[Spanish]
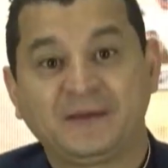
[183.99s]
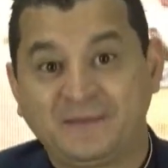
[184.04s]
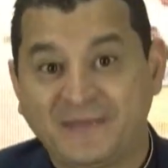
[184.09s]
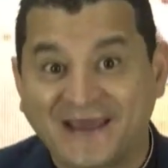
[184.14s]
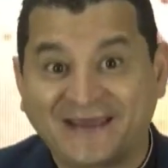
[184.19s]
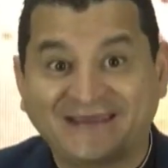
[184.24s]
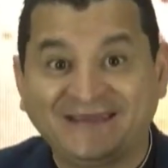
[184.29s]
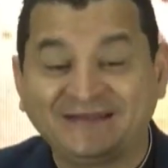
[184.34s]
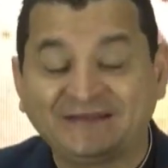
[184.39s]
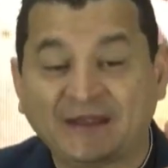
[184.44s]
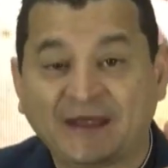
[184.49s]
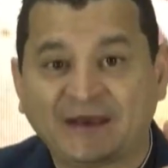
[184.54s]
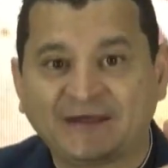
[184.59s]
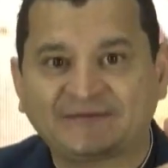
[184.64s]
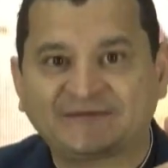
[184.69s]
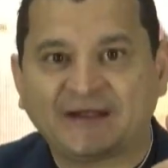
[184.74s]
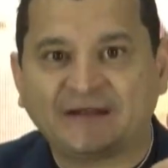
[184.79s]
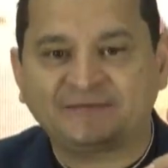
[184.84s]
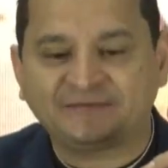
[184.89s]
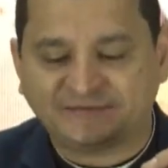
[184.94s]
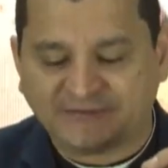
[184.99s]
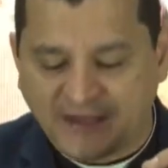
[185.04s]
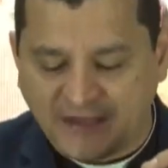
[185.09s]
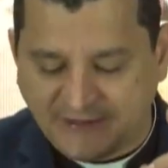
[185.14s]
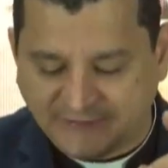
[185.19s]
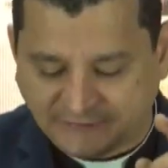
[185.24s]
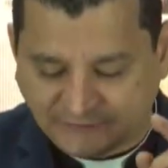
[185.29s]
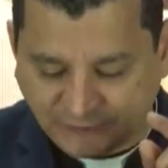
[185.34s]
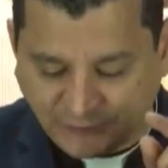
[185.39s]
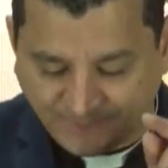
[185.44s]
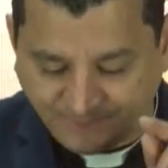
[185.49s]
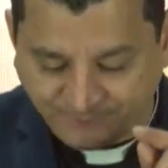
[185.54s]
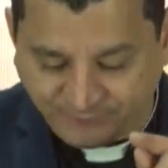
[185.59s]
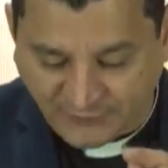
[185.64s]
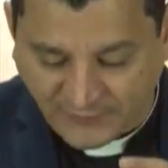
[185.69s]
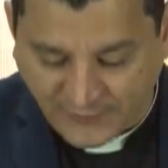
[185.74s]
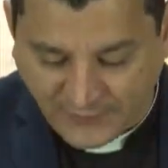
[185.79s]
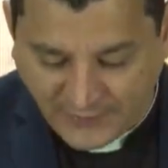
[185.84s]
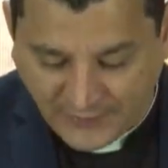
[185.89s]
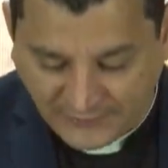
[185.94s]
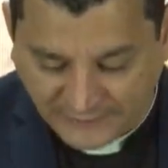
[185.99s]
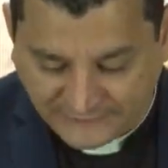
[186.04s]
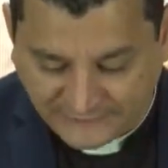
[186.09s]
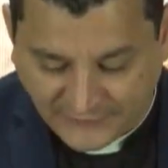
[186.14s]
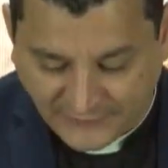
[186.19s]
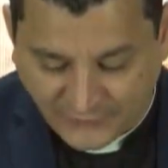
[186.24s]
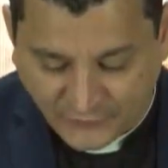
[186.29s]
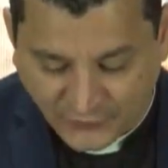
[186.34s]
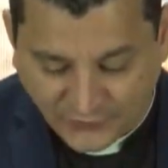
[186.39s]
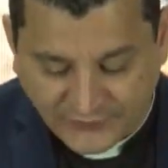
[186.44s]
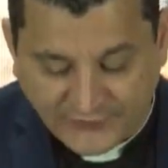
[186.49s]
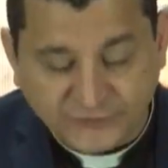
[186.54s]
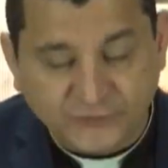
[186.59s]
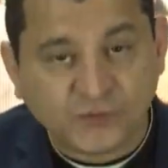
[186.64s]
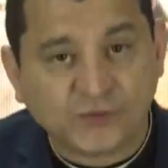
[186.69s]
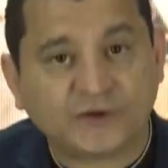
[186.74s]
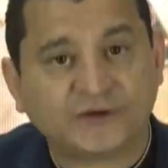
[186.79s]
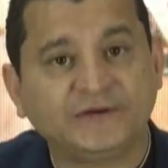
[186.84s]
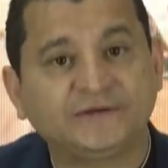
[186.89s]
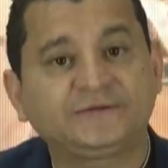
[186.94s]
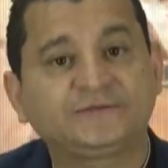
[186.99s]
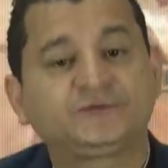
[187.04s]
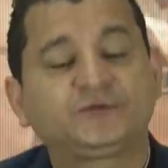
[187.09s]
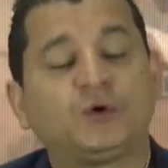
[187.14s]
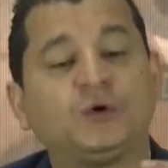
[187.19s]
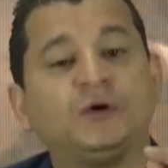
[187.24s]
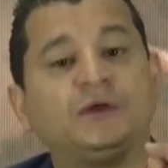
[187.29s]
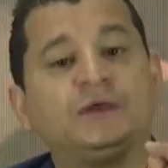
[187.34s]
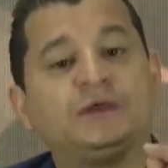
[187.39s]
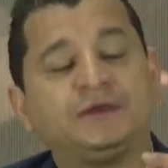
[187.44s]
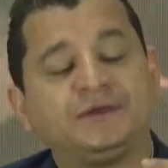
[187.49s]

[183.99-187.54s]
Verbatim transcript: Vea qué interesante esto. El Señor Jesucristo